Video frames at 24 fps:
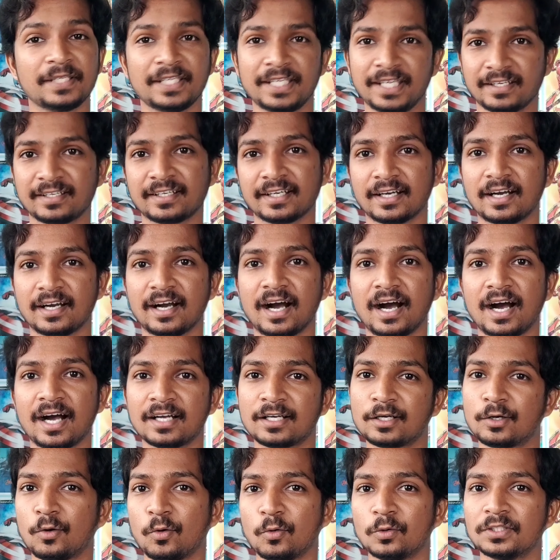अपनी एक
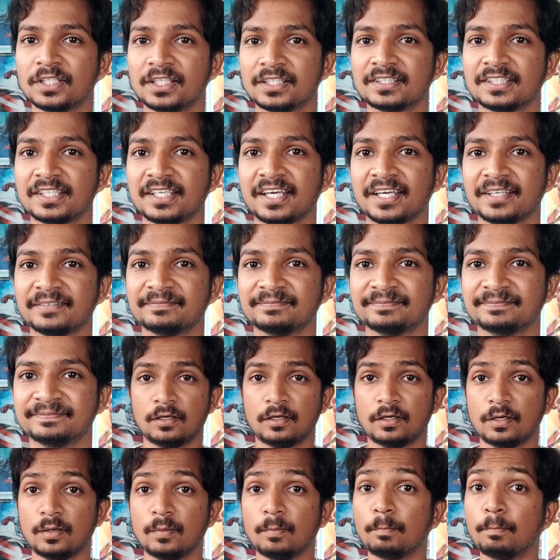आँख खो देती है
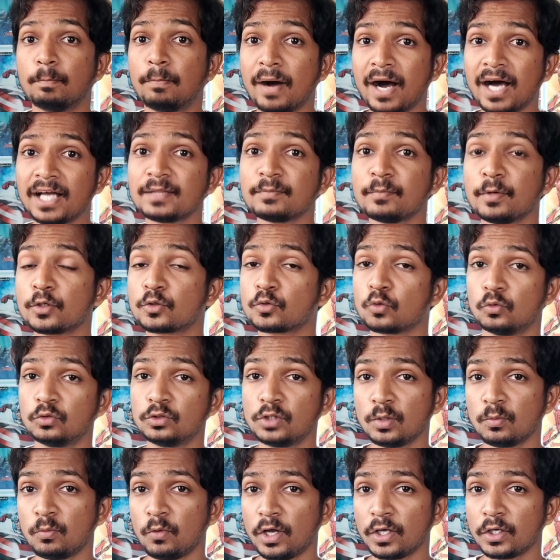बाद में
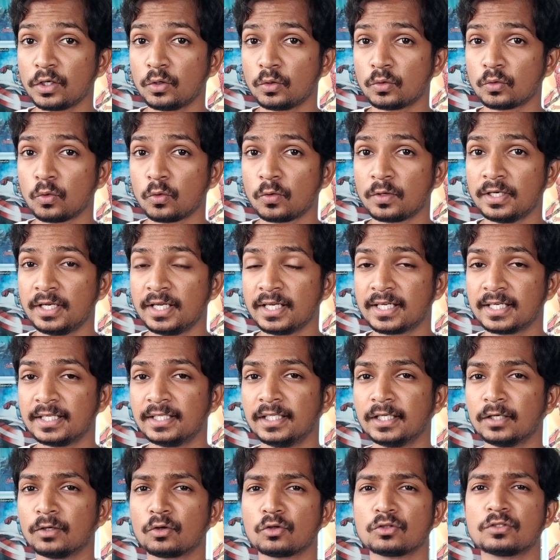सोल्जर बॉय को रोकने के
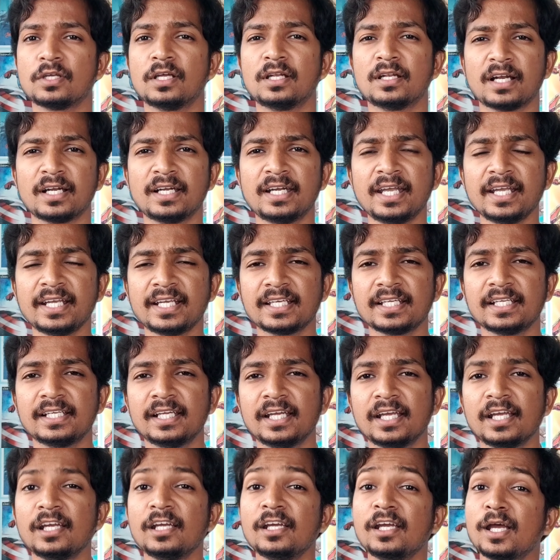लिए और उसे लड़ने के
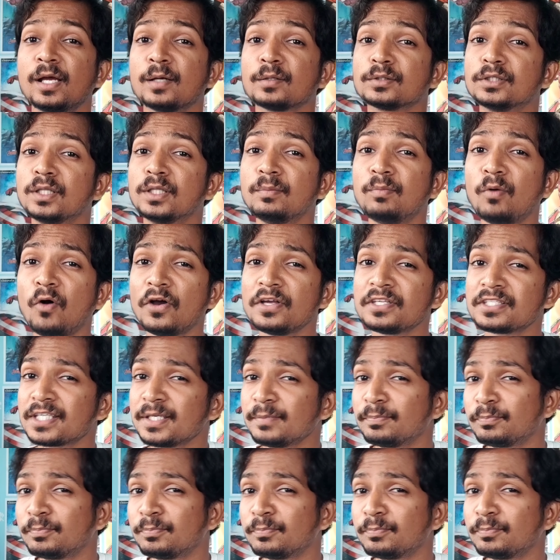लिए द बॉयज